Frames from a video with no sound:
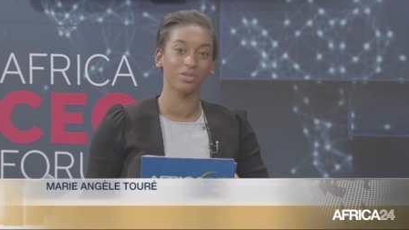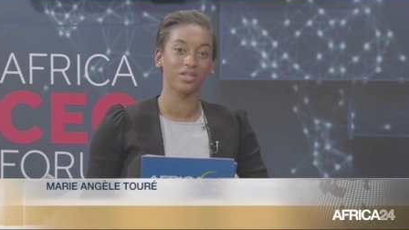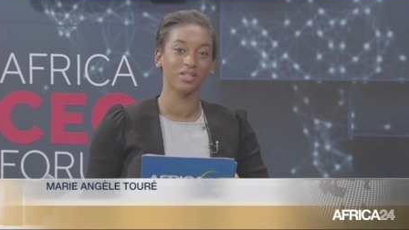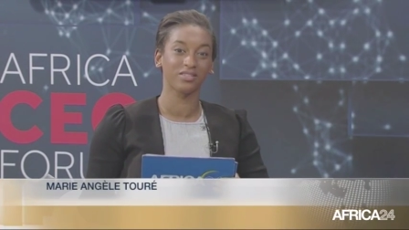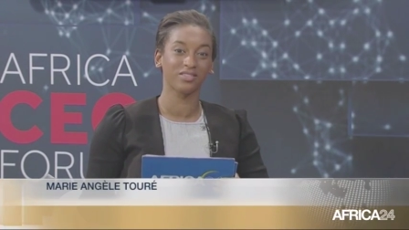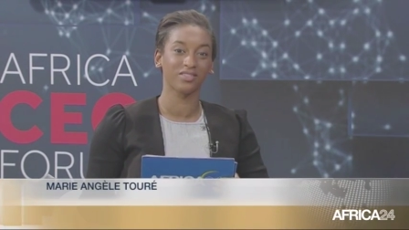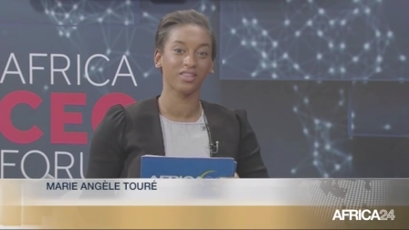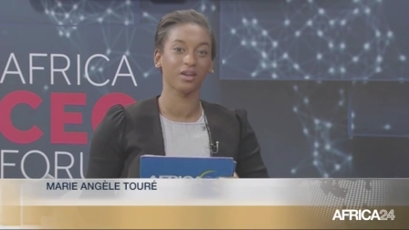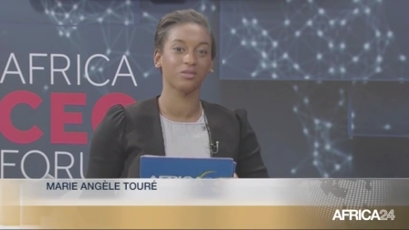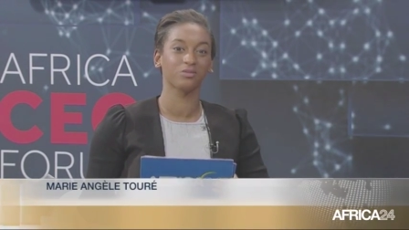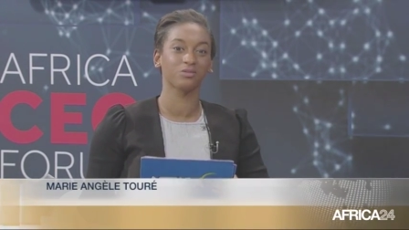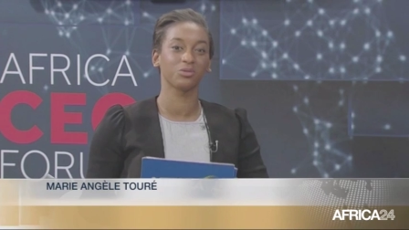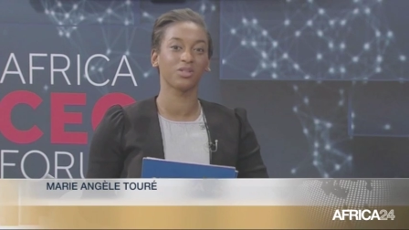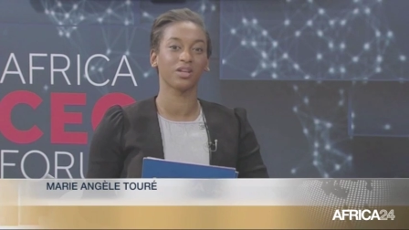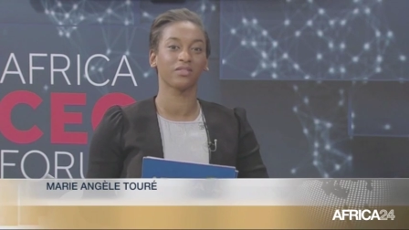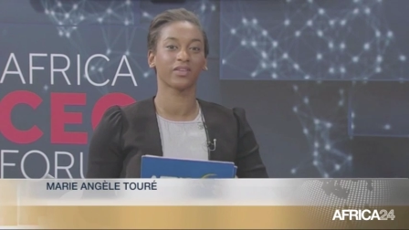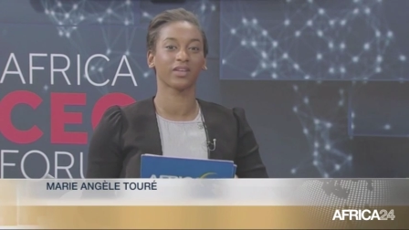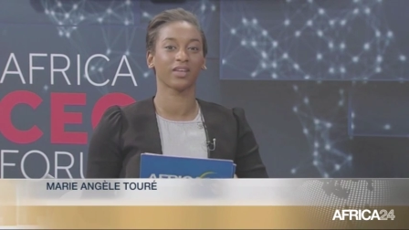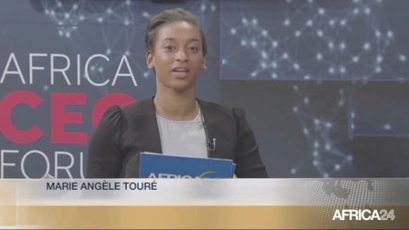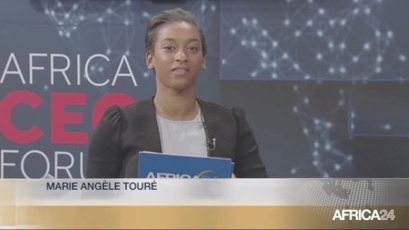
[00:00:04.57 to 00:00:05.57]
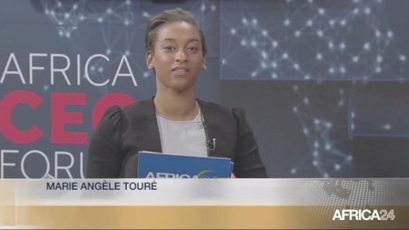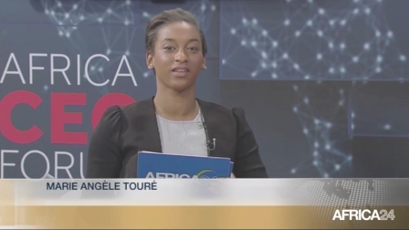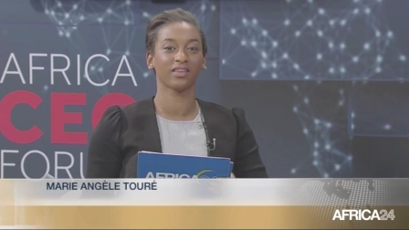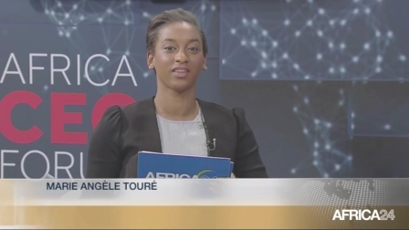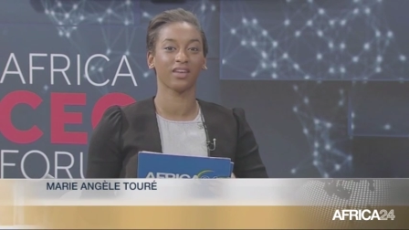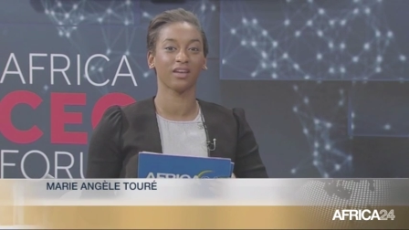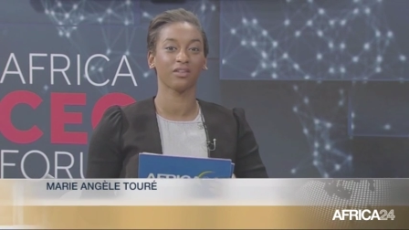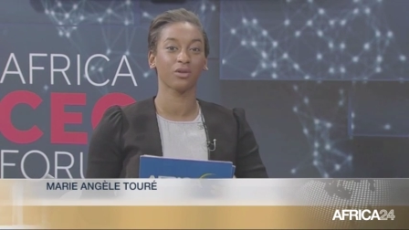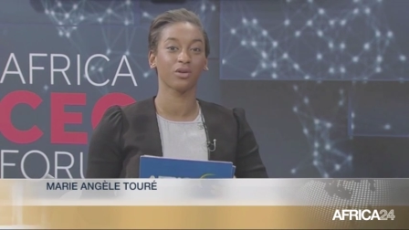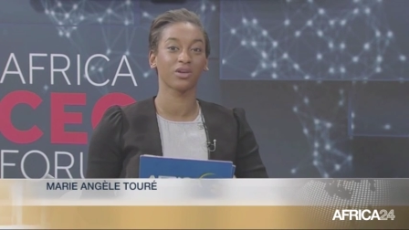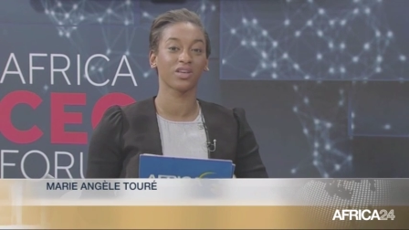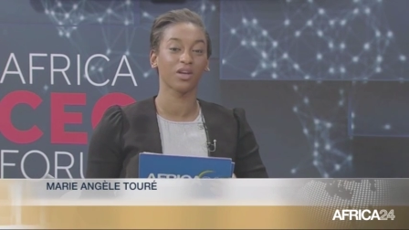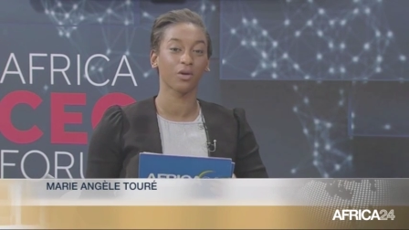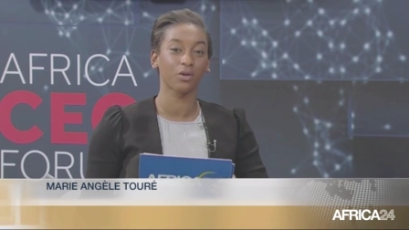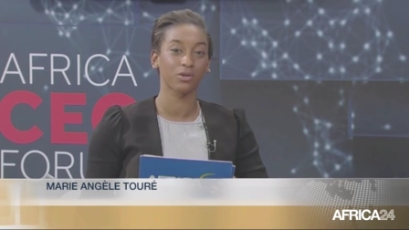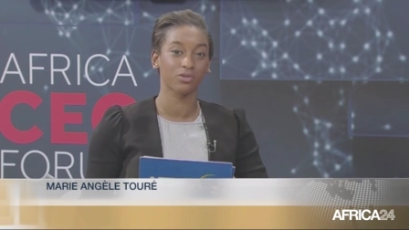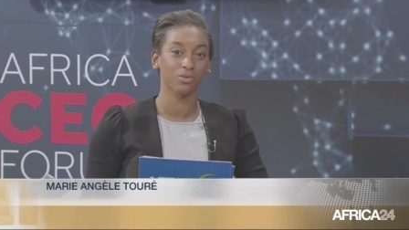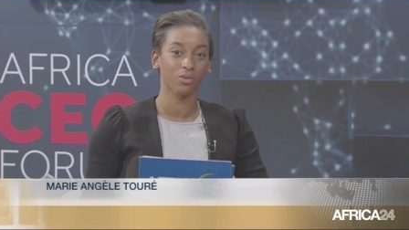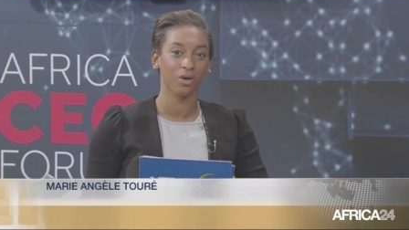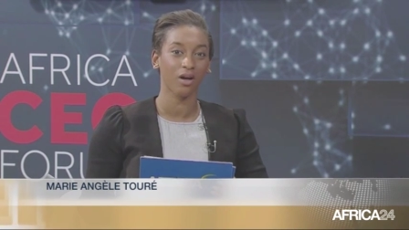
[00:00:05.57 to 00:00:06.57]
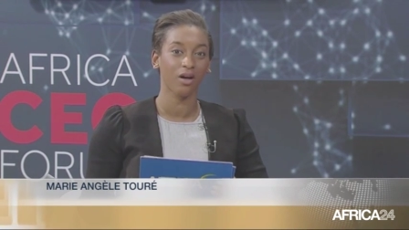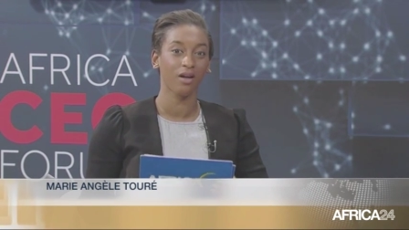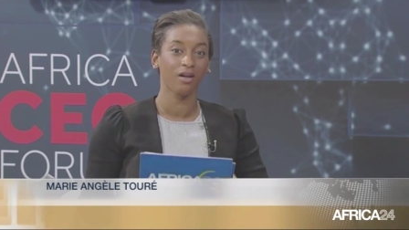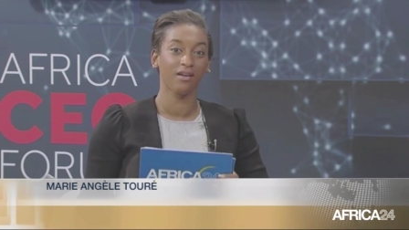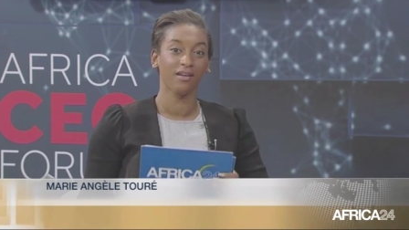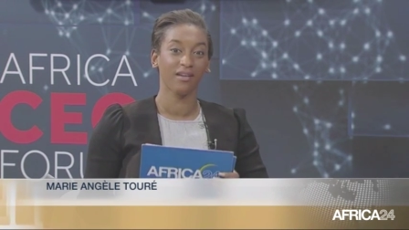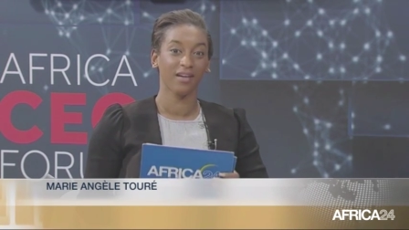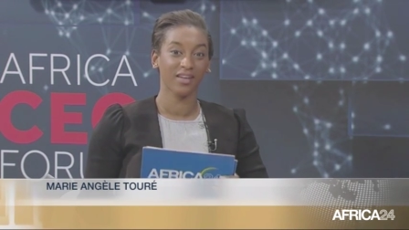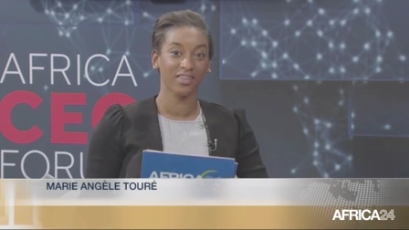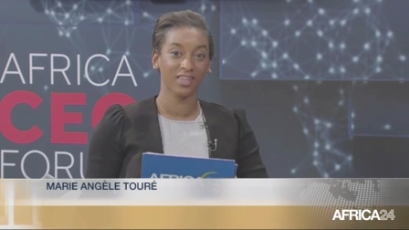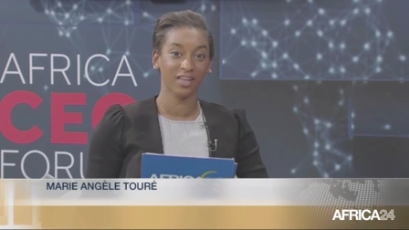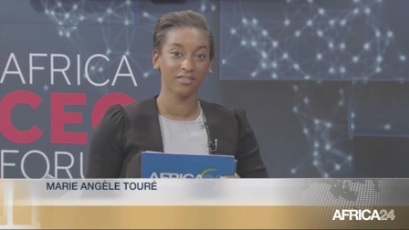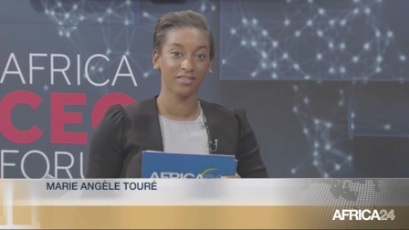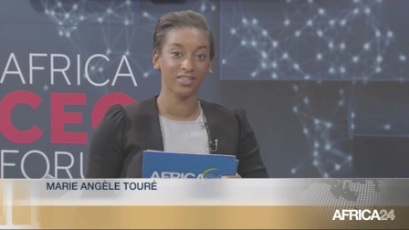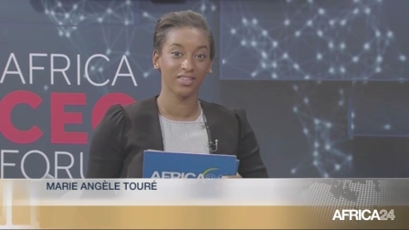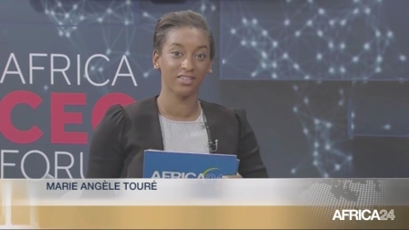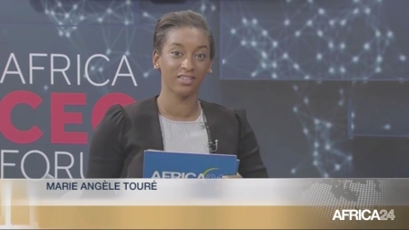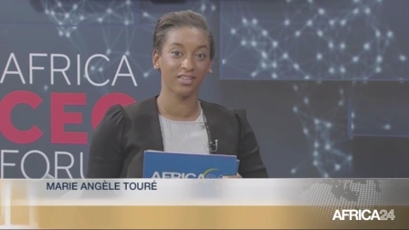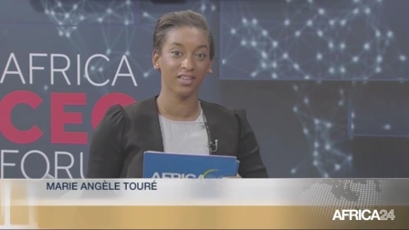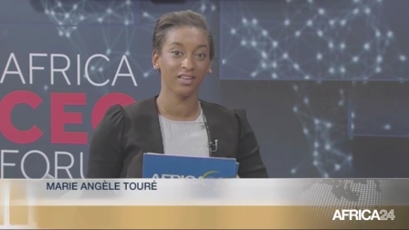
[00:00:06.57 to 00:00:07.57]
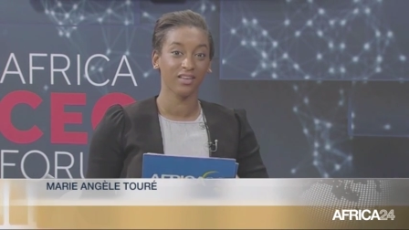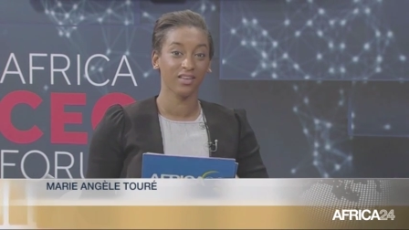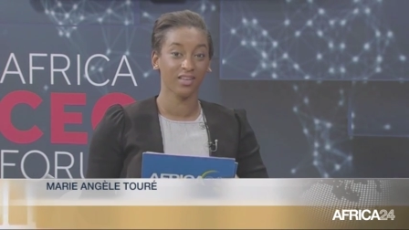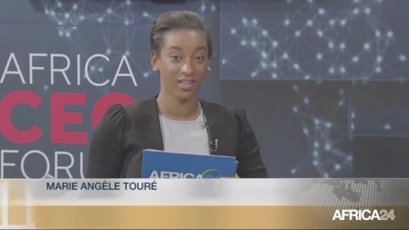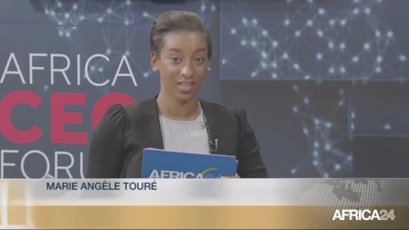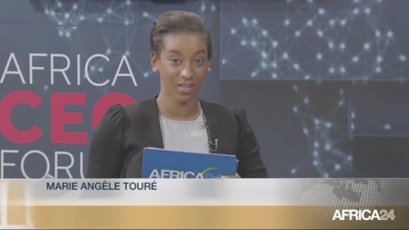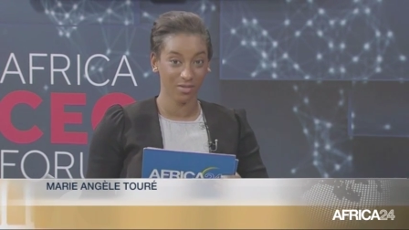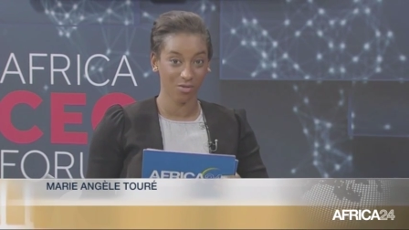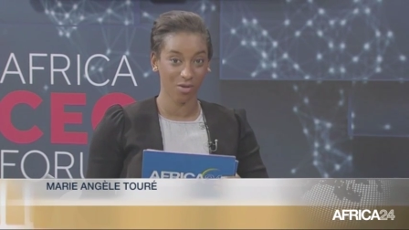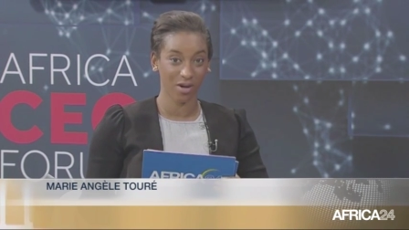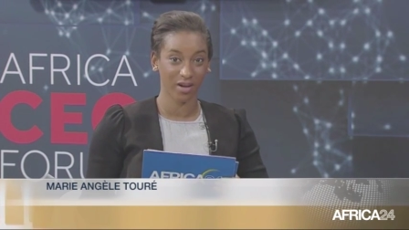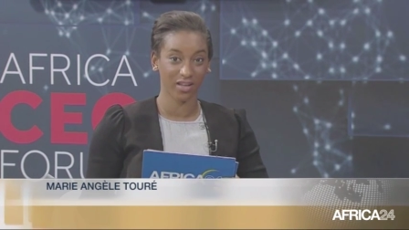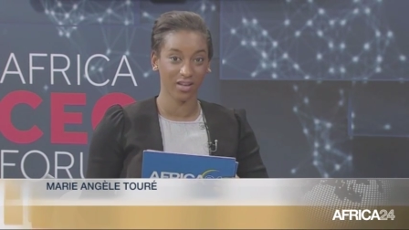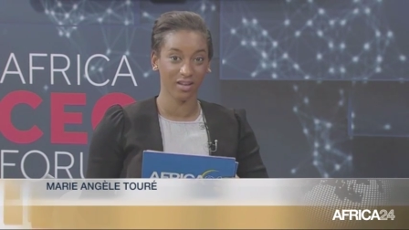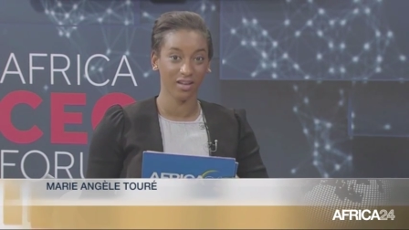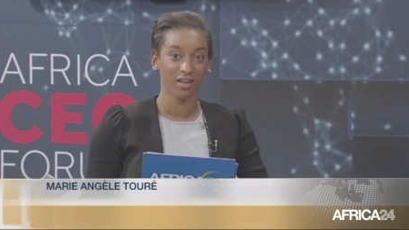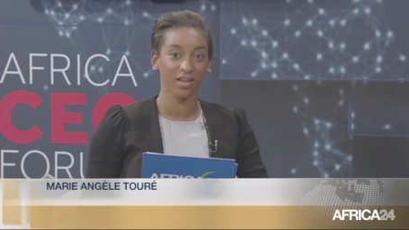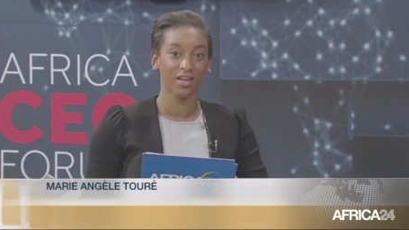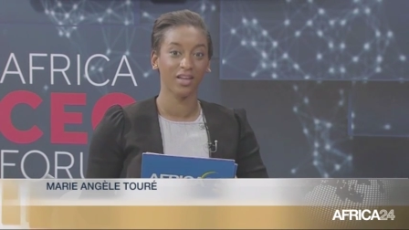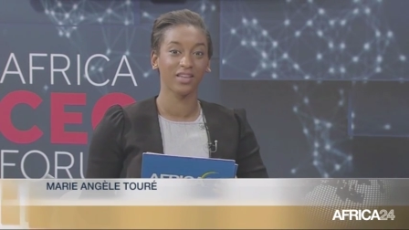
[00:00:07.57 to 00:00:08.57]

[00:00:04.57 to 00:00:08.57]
l'interview d'Africa 24 qui reçoit un invité ivoirien,